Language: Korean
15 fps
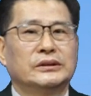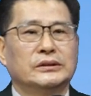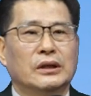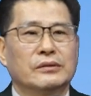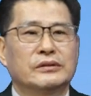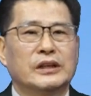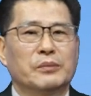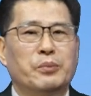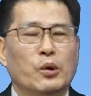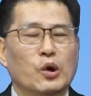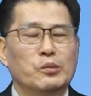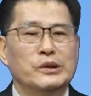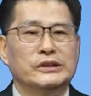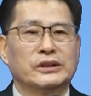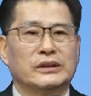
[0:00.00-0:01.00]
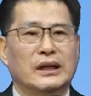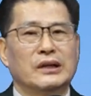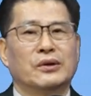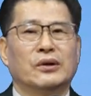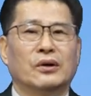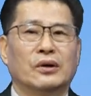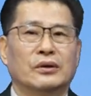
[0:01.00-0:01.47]
뜨겁게 복음을
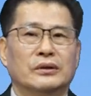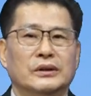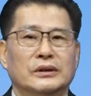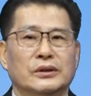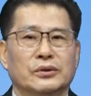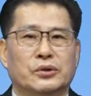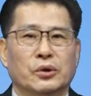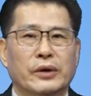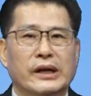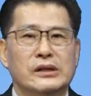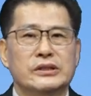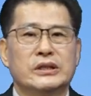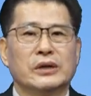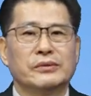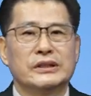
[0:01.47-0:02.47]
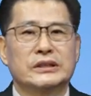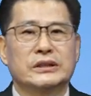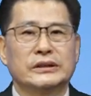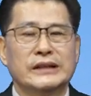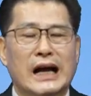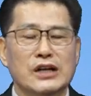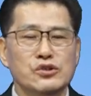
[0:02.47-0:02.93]
전하고 교회를
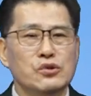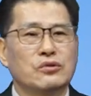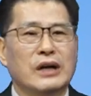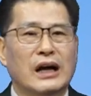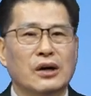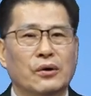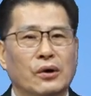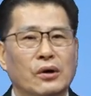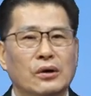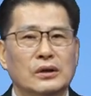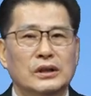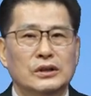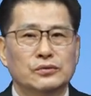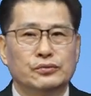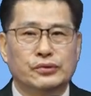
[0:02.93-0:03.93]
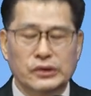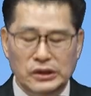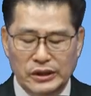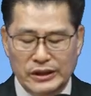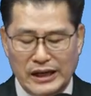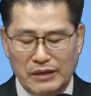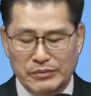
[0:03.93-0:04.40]
세워서 양육하고
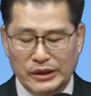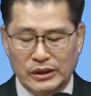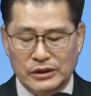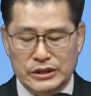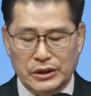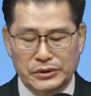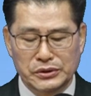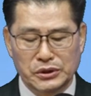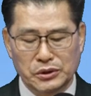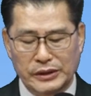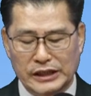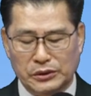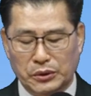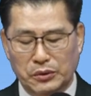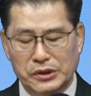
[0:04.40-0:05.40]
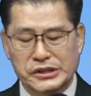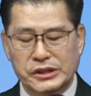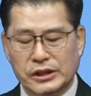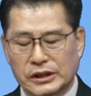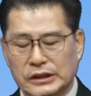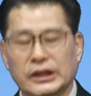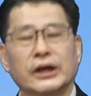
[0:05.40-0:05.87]
훈련하며 선교에
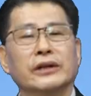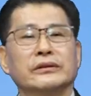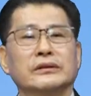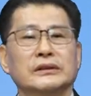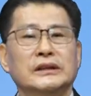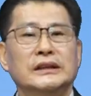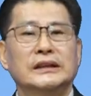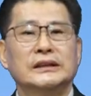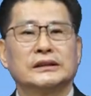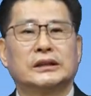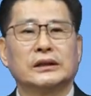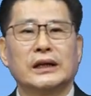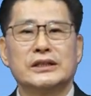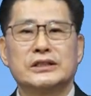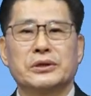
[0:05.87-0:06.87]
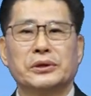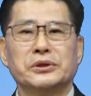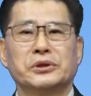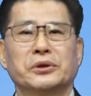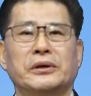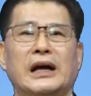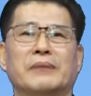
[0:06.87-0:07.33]
동원시켰던 그러한
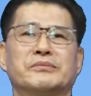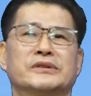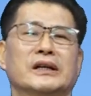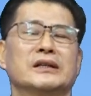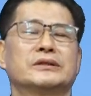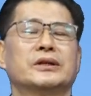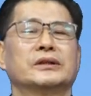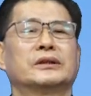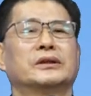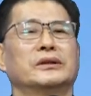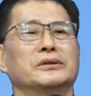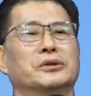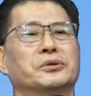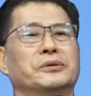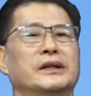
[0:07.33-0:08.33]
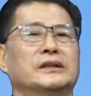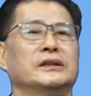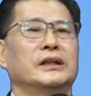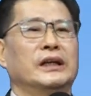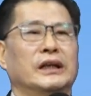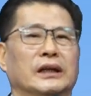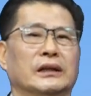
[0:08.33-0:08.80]
선교에 앞장섰던
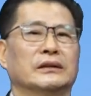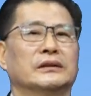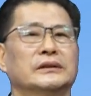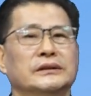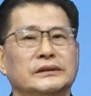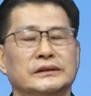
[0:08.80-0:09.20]
교회들이